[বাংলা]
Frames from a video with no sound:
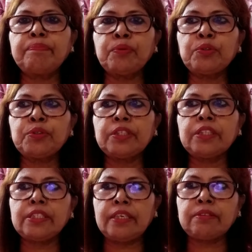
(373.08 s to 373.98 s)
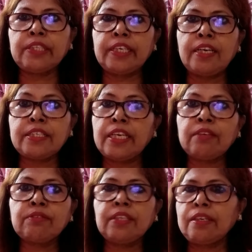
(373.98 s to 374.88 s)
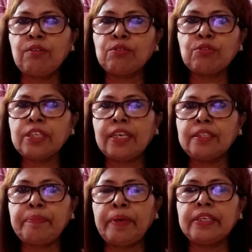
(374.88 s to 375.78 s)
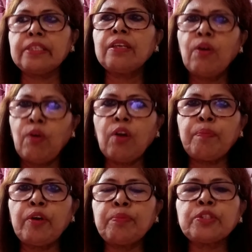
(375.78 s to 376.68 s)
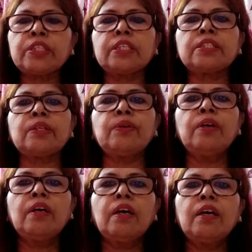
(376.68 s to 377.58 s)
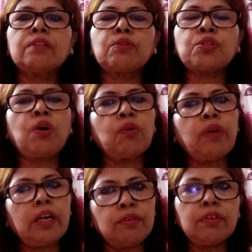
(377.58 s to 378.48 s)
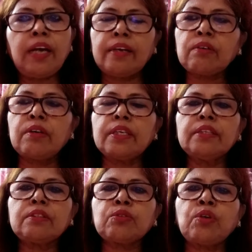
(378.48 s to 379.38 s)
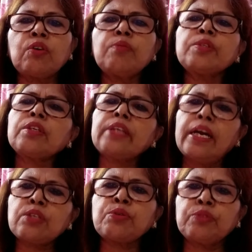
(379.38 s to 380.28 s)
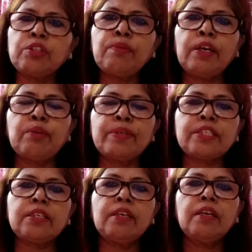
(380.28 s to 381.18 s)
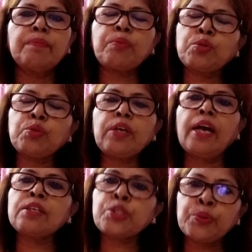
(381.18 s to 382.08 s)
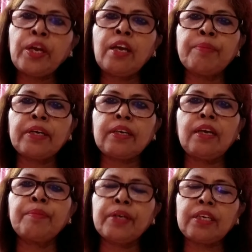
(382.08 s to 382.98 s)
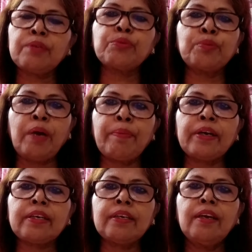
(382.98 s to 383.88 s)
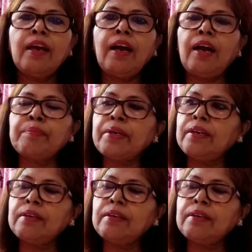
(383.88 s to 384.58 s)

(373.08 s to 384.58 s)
পদ্ধতিতে যেই শেখা সেই সেইগুলো তো শেখাতে পারিনি অল্প অল্প শিখেছিল তো শঙ্খ এখনও গান করে তো শঙ্খ ভীষণ গান শুনতেও ভালোবাসে প্রচুর গান শোনায় আমাকে আমাকে ওর বাবাকে আমরা